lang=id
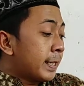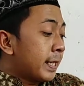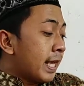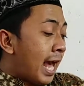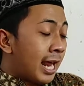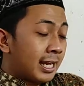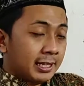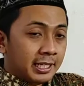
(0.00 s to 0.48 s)

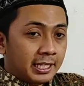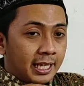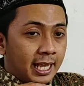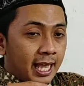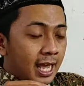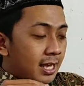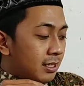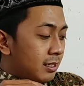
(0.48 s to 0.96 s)

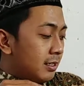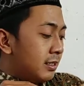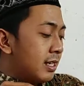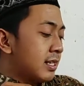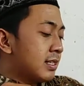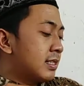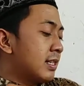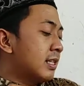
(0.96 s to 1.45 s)
artinya
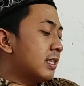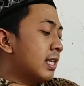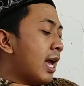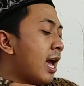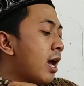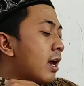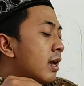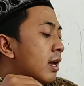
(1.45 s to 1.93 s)
translate-nya
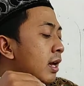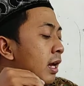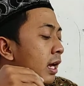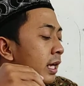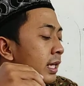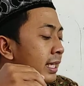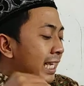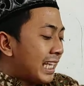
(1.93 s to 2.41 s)

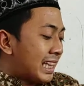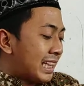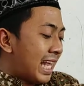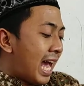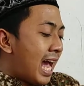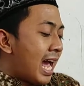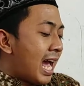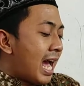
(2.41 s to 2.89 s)

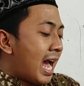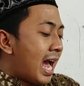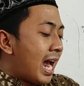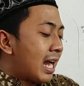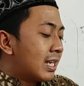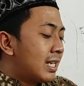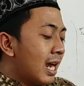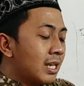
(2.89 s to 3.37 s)
kita
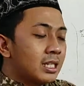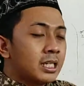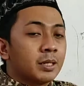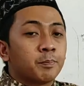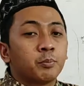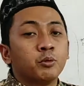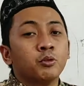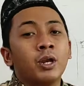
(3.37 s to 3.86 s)
ada di
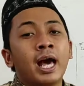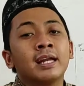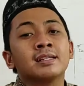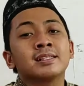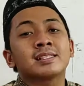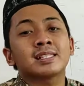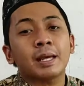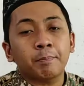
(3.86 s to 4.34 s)
bulan
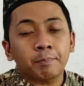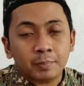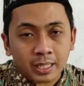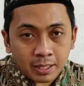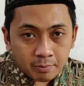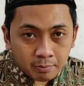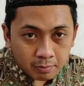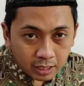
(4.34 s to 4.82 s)

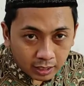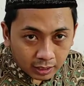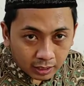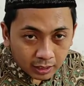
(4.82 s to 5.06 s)
September